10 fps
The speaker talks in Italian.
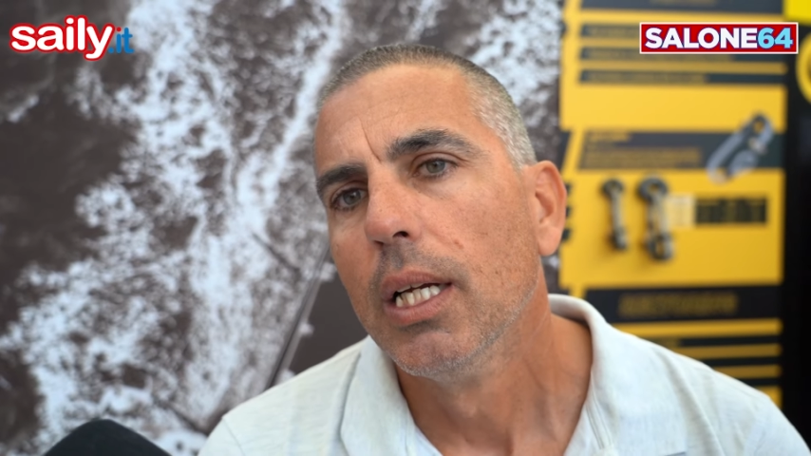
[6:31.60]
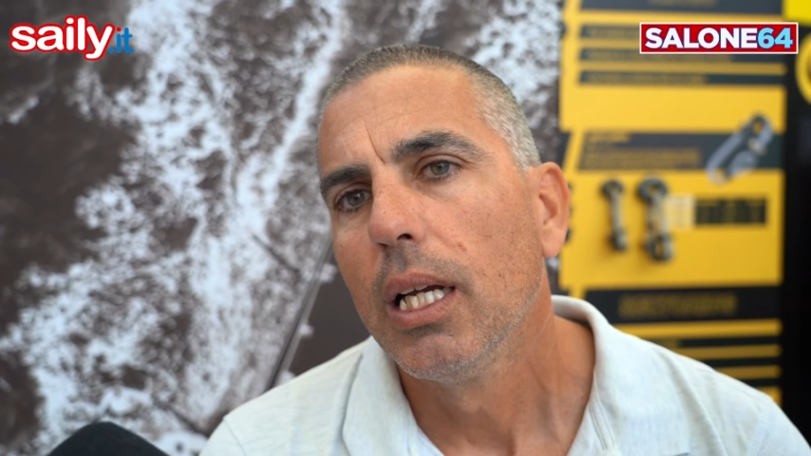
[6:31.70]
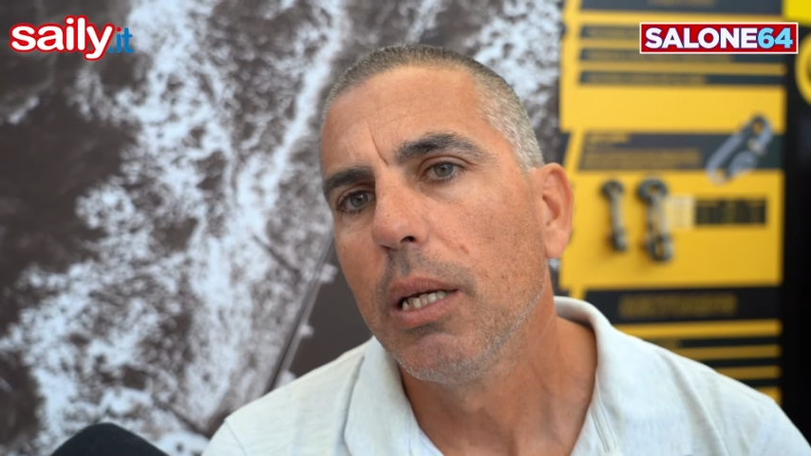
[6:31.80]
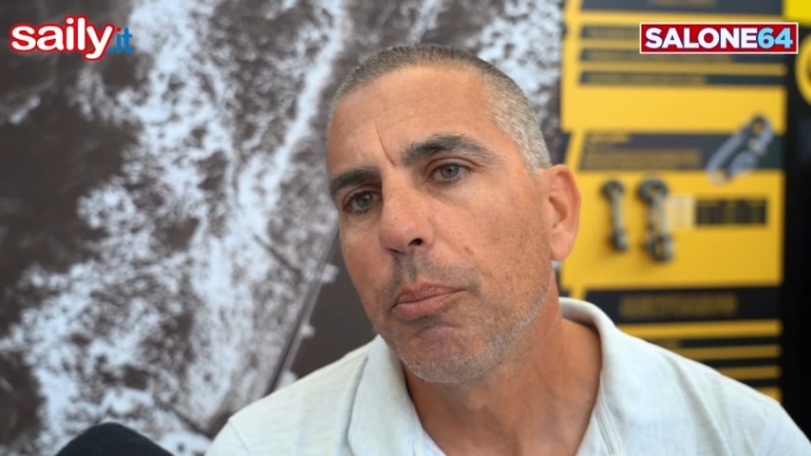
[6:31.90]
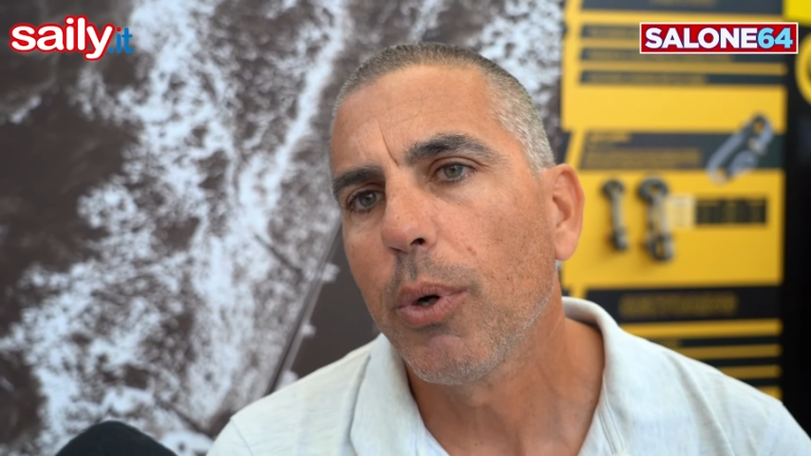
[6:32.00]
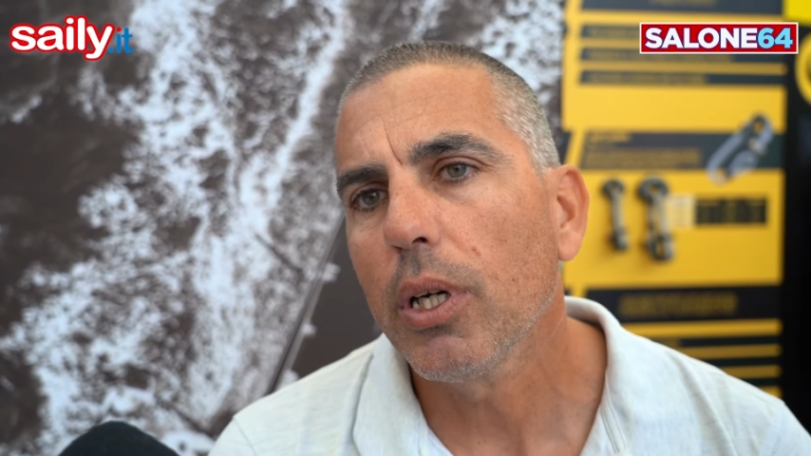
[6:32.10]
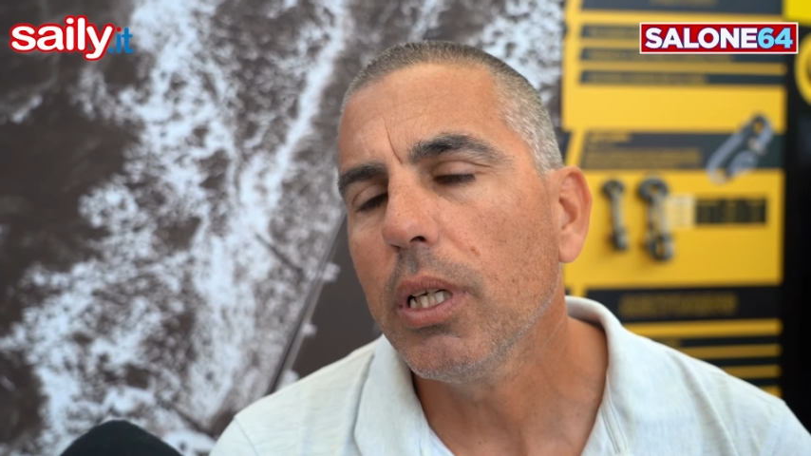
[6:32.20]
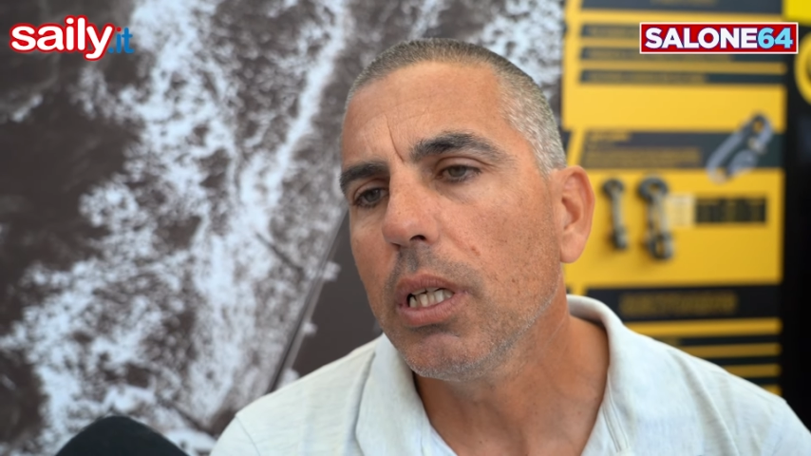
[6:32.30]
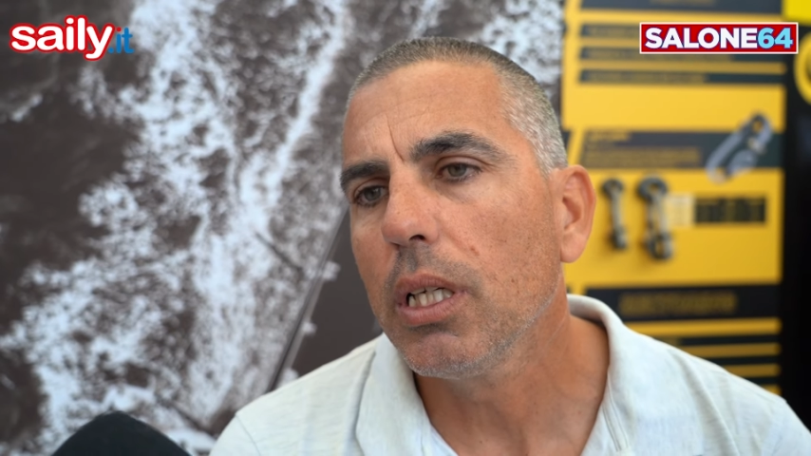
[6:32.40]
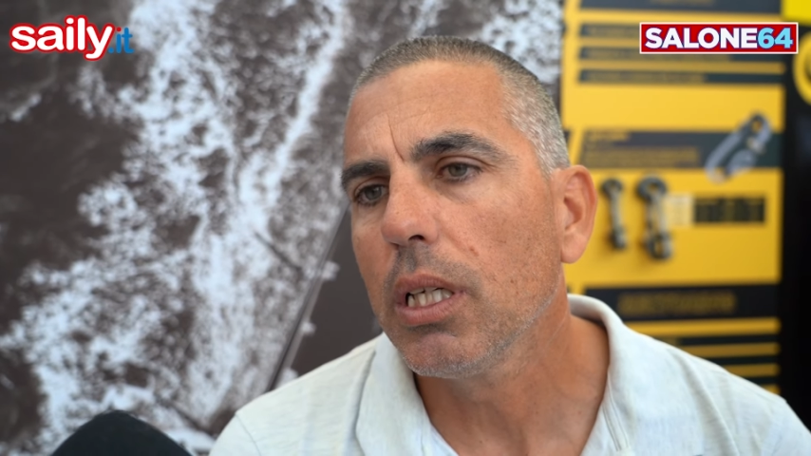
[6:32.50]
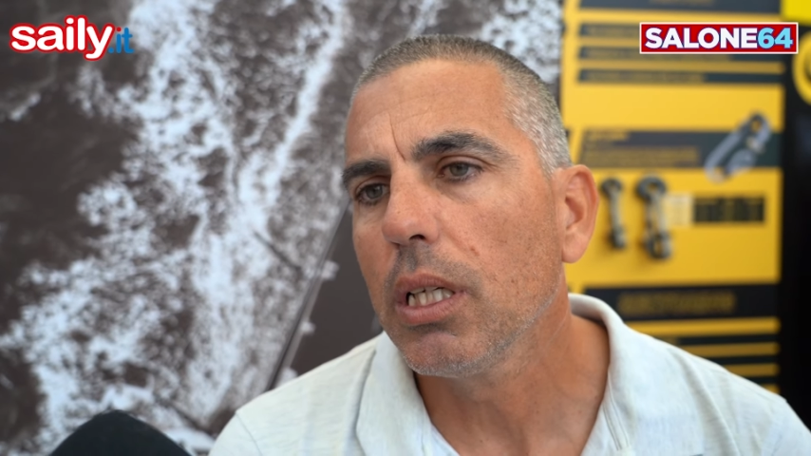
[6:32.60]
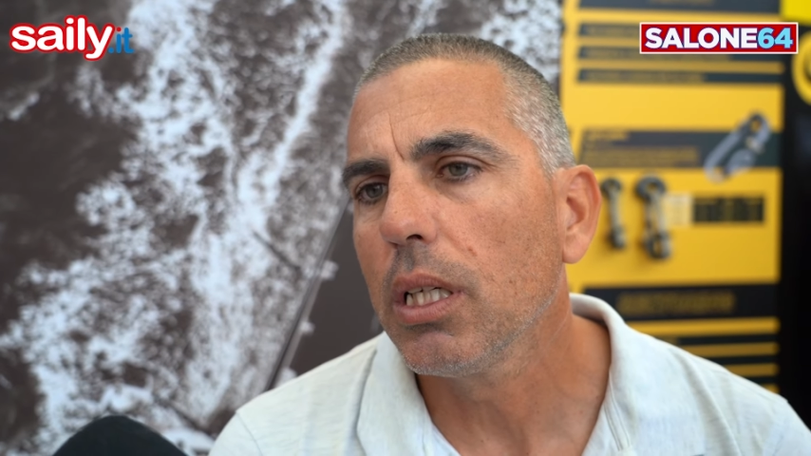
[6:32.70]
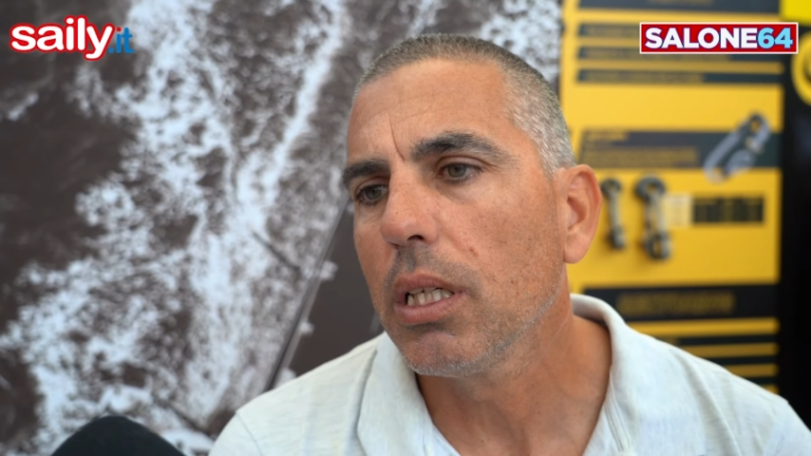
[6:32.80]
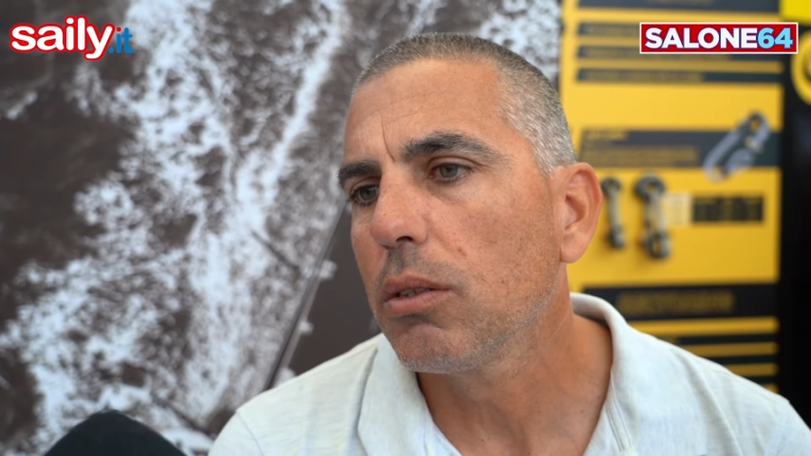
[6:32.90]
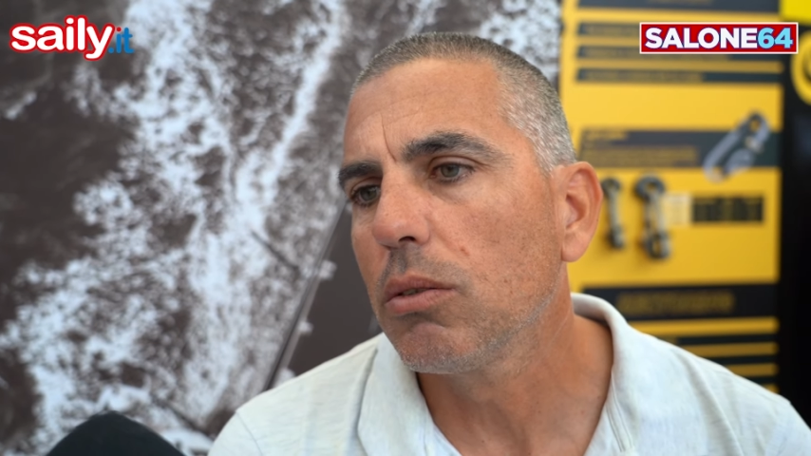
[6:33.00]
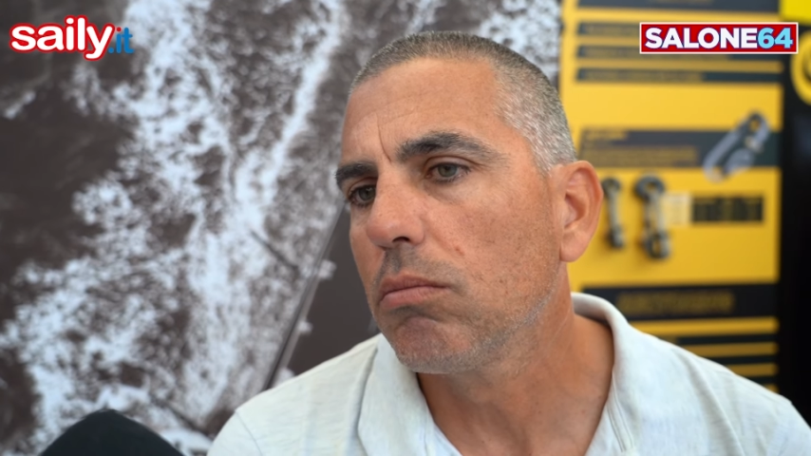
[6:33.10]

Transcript: E poi